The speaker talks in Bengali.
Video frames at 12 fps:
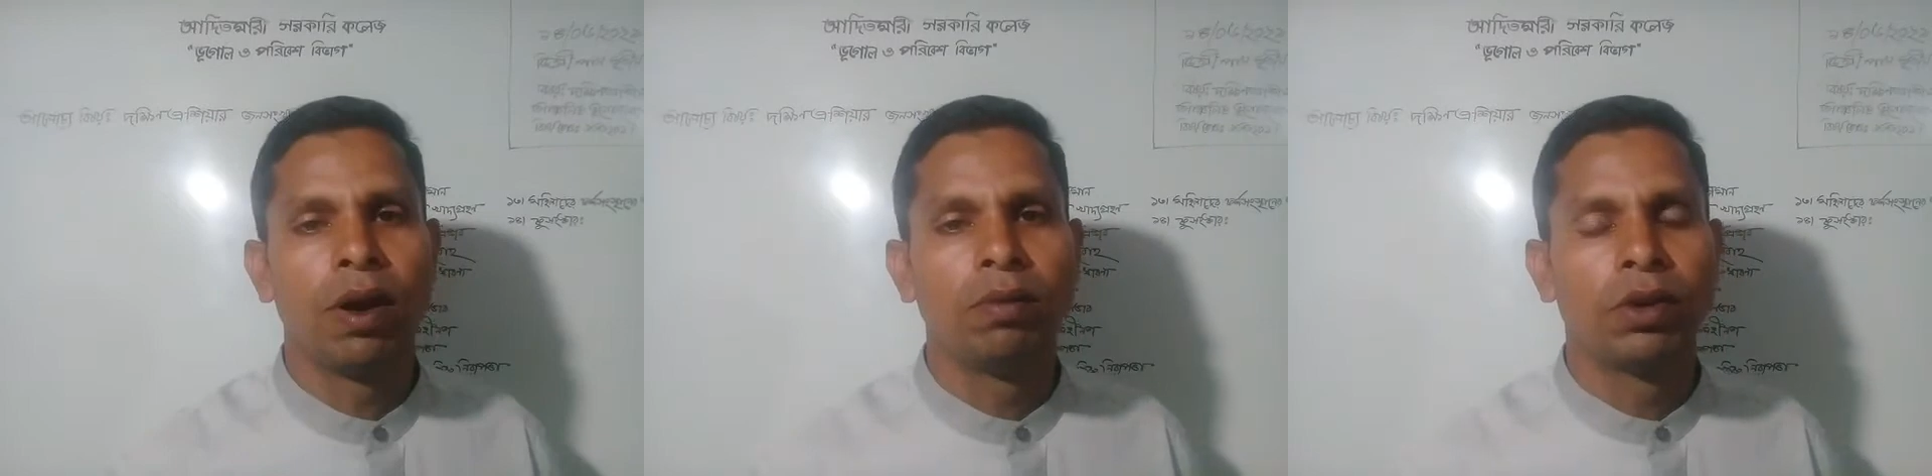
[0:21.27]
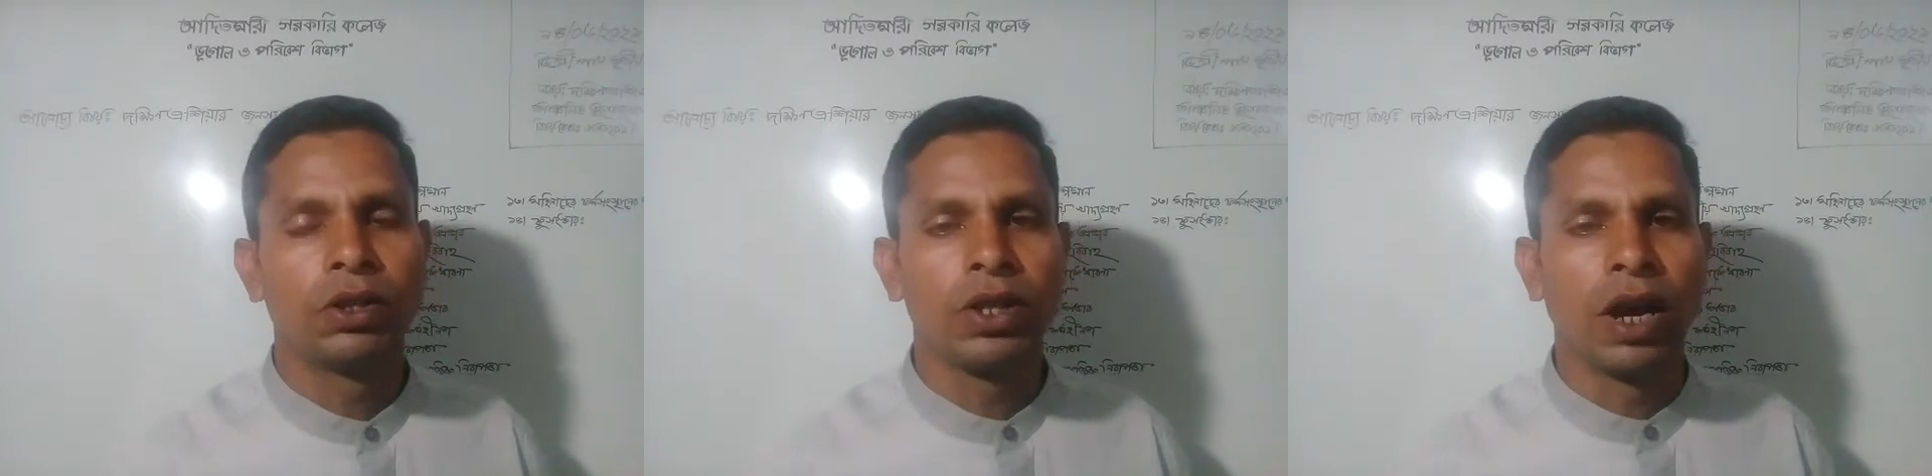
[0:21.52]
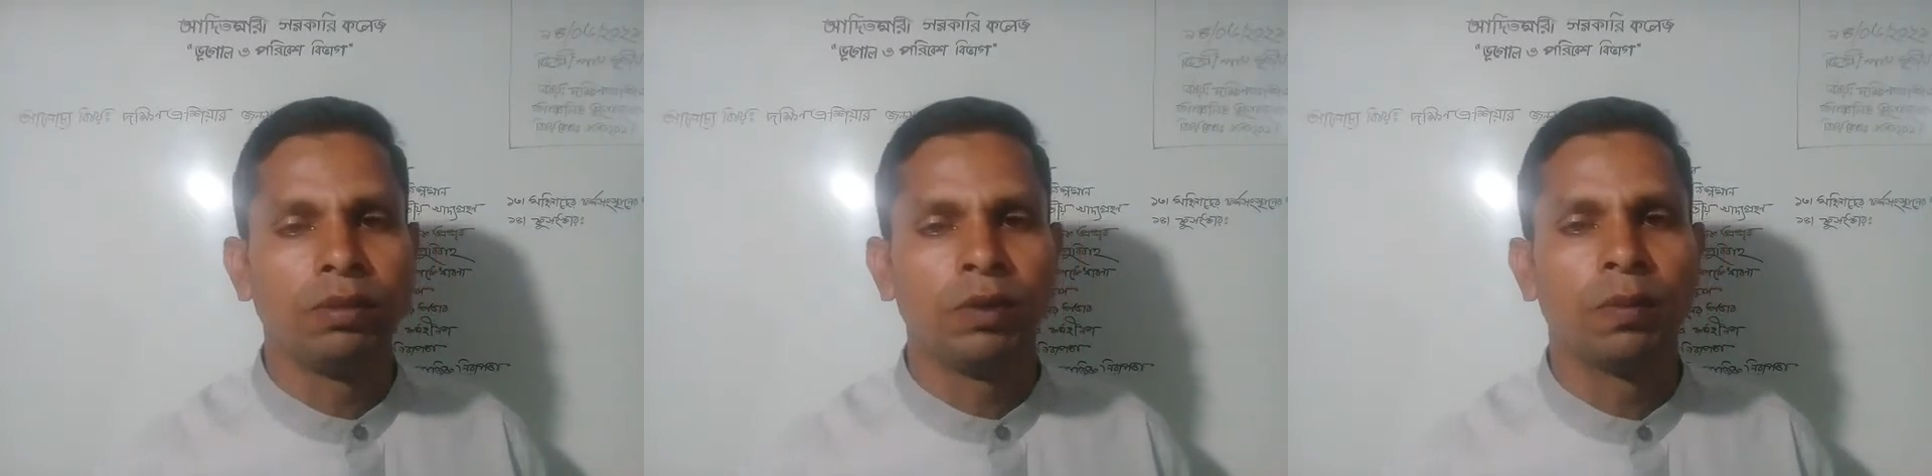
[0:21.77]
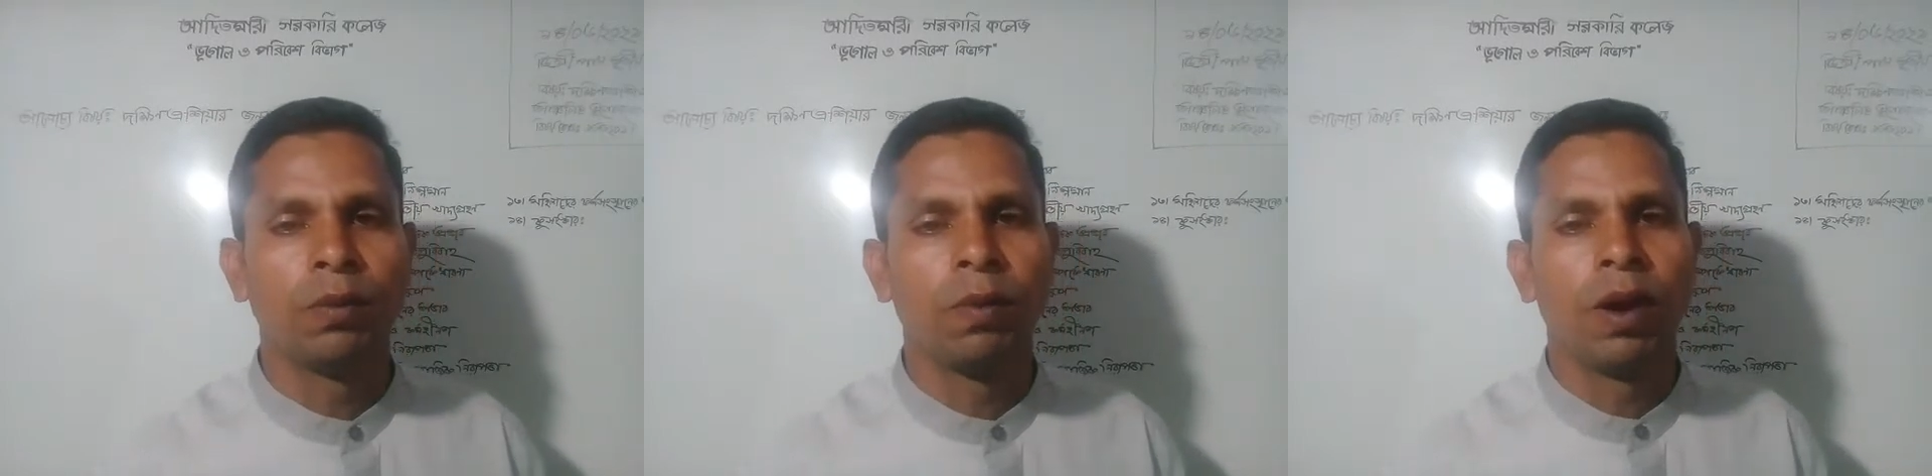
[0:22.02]
মোহাম্মদ
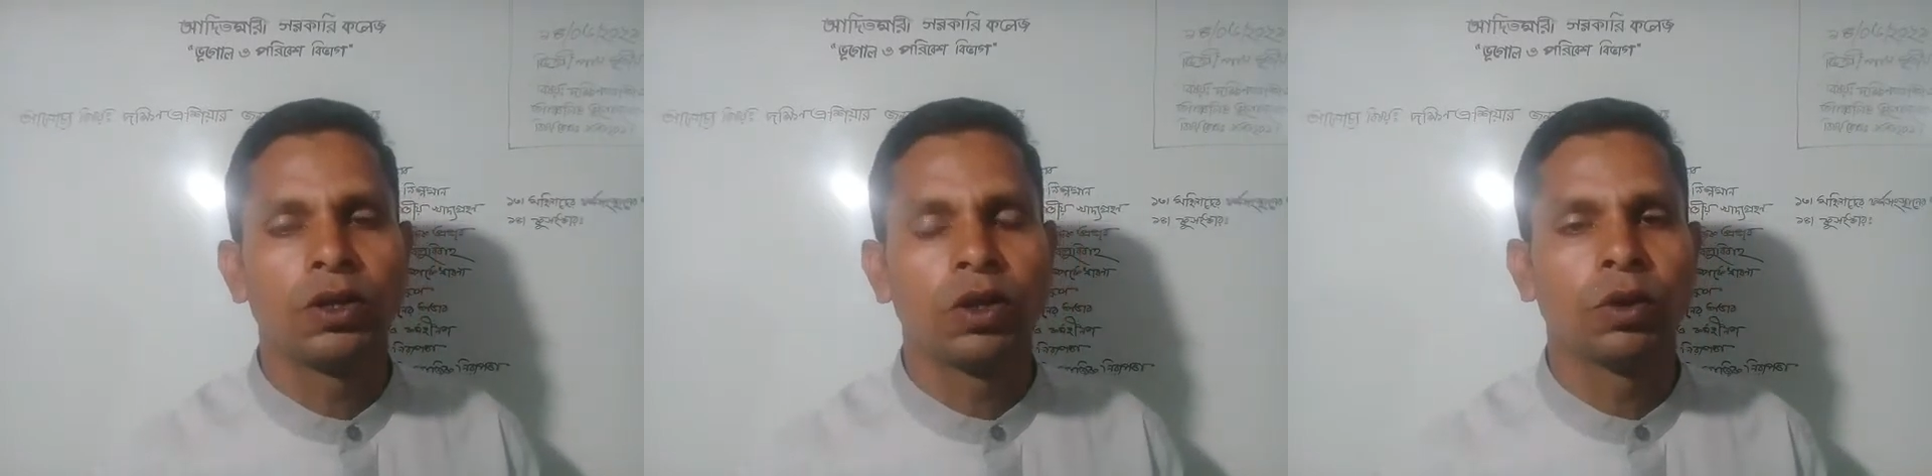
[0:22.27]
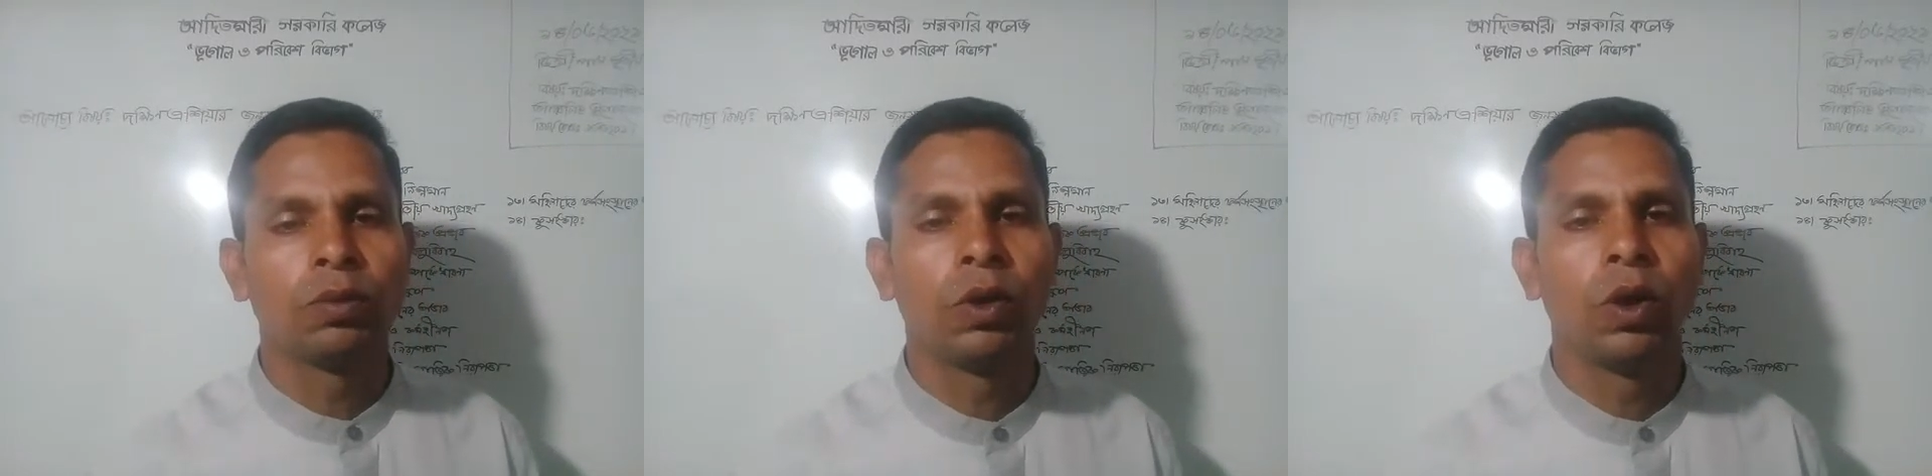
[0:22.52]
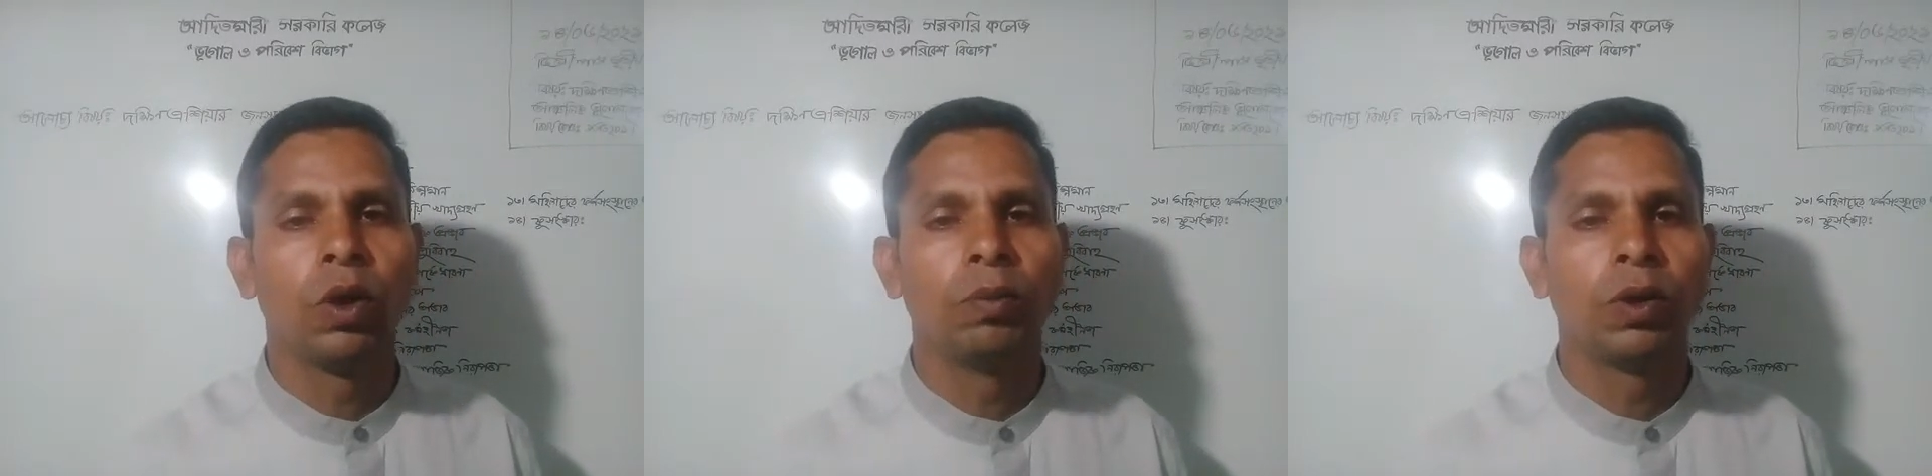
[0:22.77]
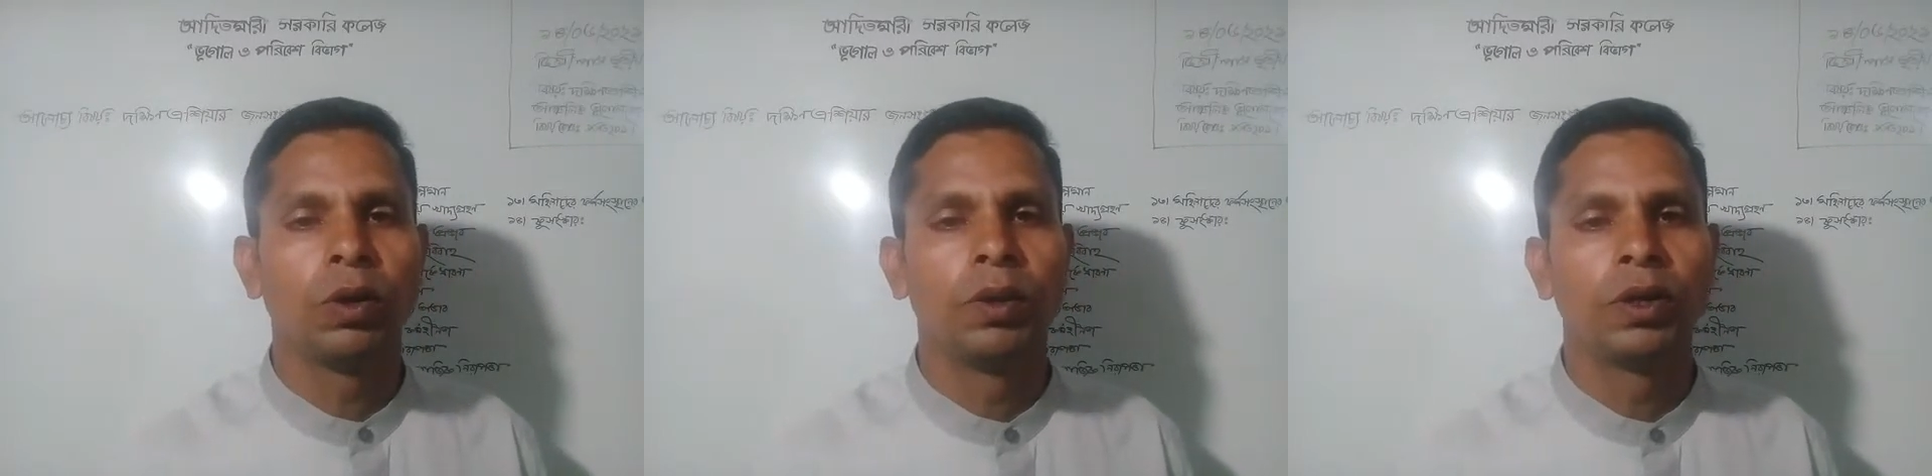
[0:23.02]
চানমিয়া প্রভাষক ভূগোল ও
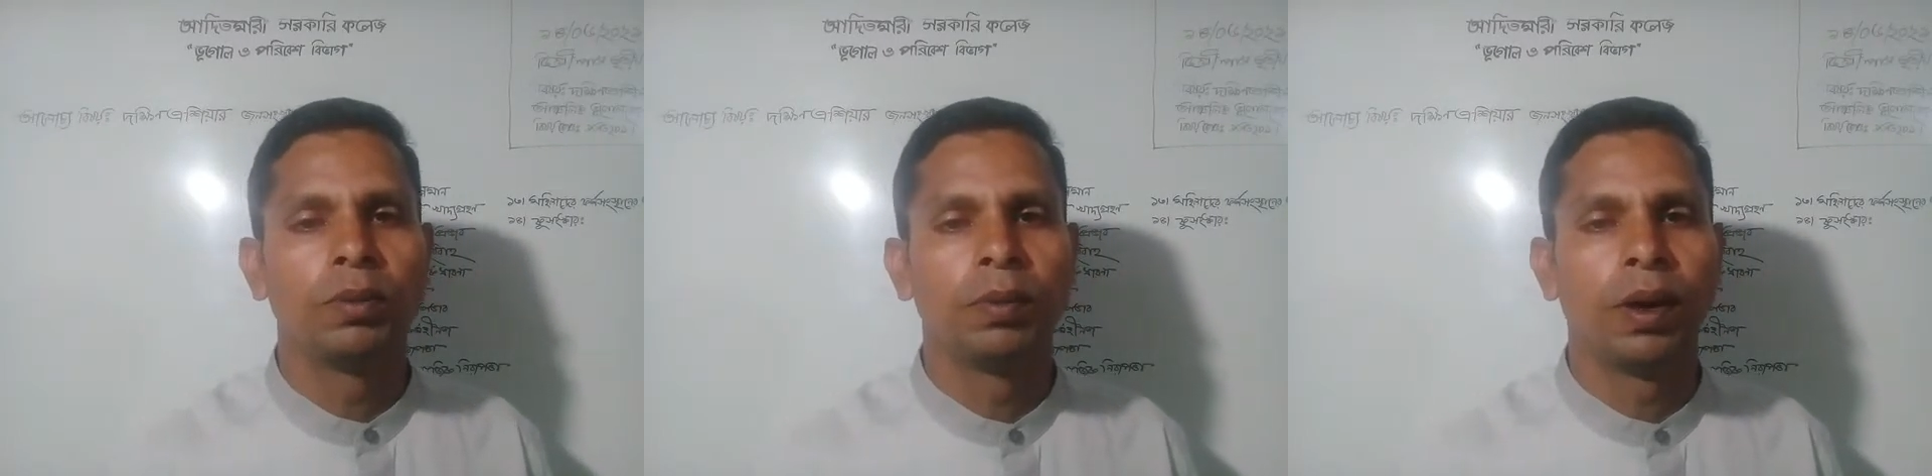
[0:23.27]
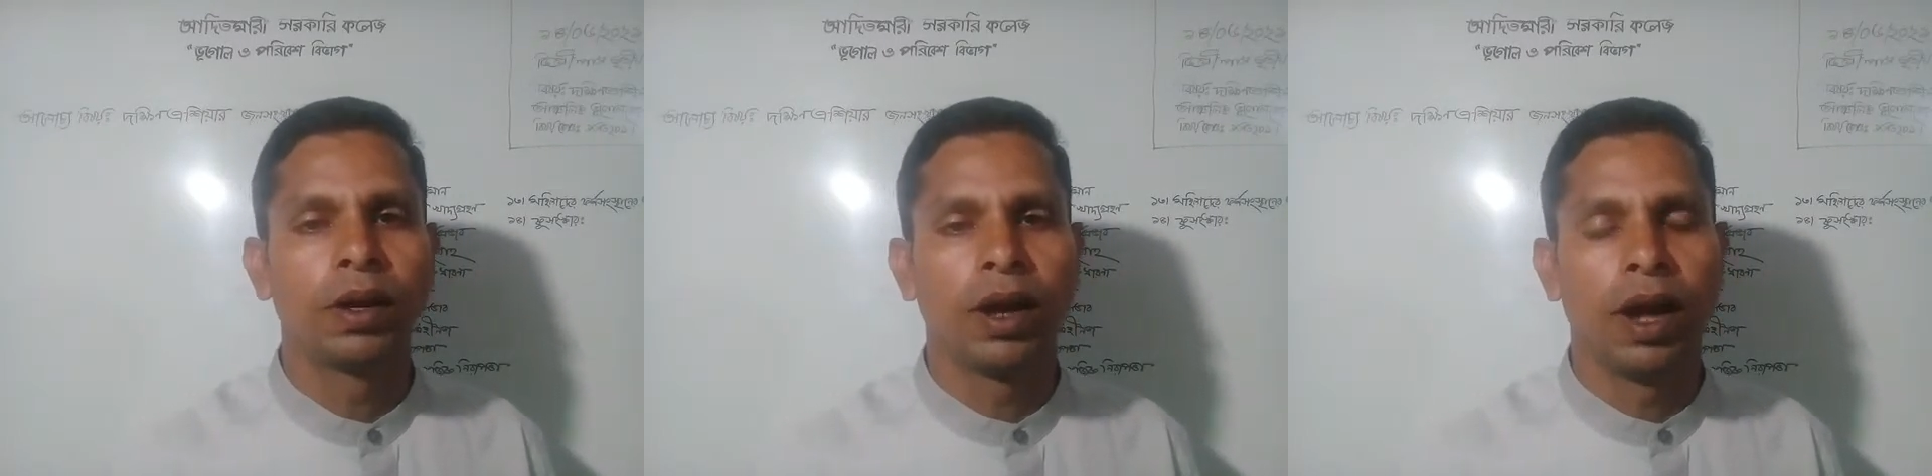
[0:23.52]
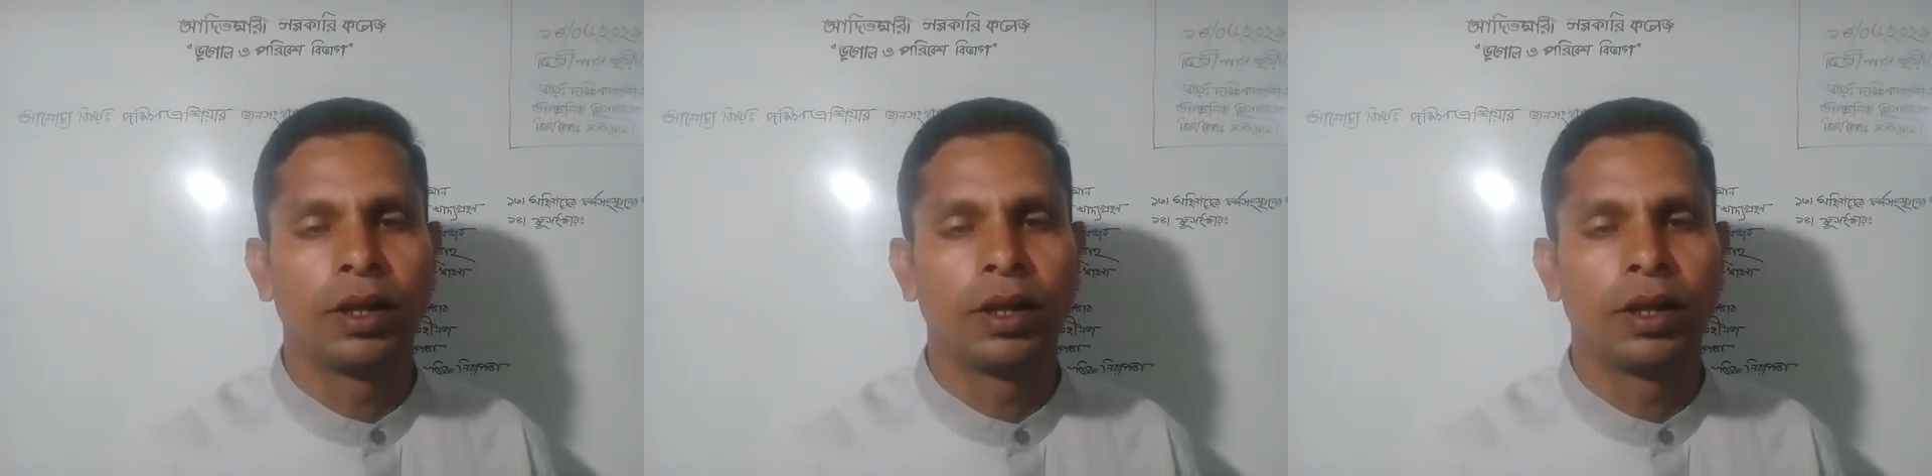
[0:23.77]
পরিবেশ বিভাগ